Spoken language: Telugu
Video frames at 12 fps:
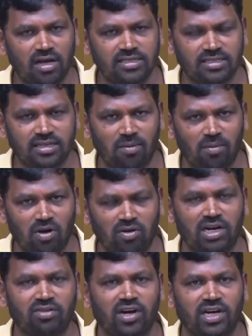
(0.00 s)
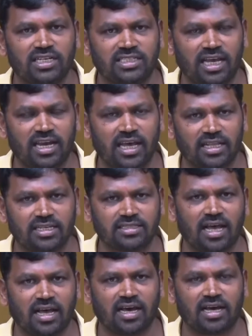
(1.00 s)
రాష్ట్రంలో ఉన్నటువంటి చేనేత
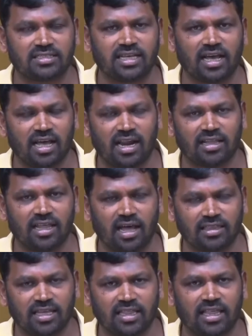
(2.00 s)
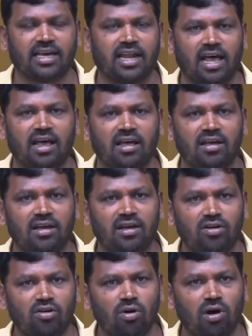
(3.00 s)
సహకార సంఘాల అందరి దగ్గర
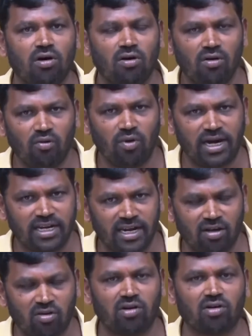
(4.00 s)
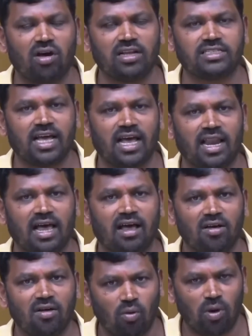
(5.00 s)
నువ్వు వెంటనే కొనుగోలు చేయాలా
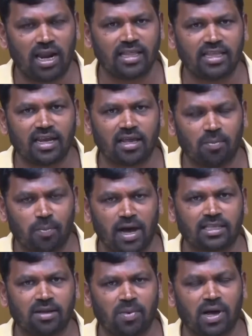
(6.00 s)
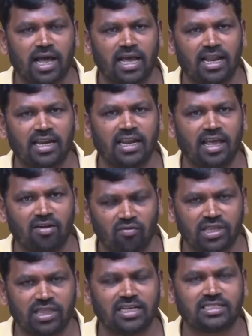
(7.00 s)
వాళ్ళందరికీ పాత బకాయిలన్నీ
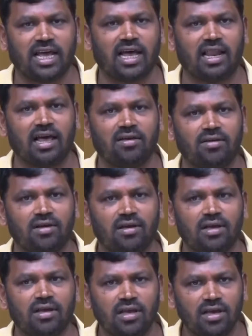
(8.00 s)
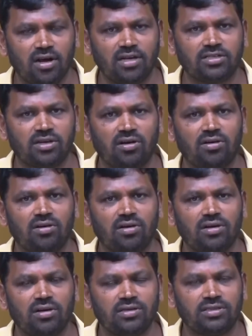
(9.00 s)
విడుదల చేయాలా ఈరోజు
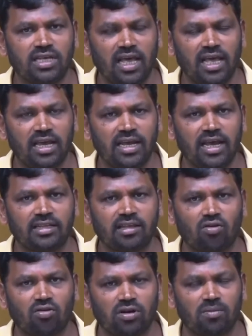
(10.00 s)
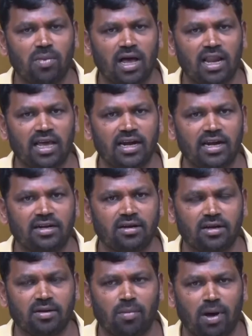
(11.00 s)
చేనేత
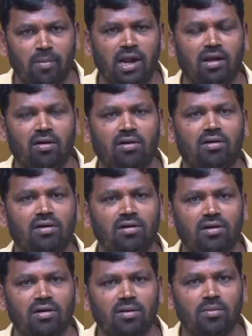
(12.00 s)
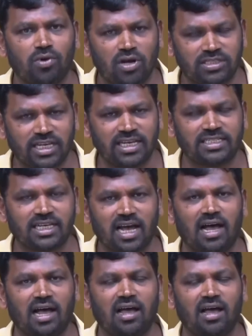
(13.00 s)
కుటుంబాలైనటువంటి మమ్మల్ని
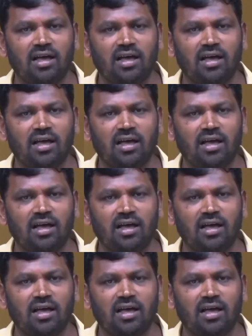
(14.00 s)
ప్రోత్సహించక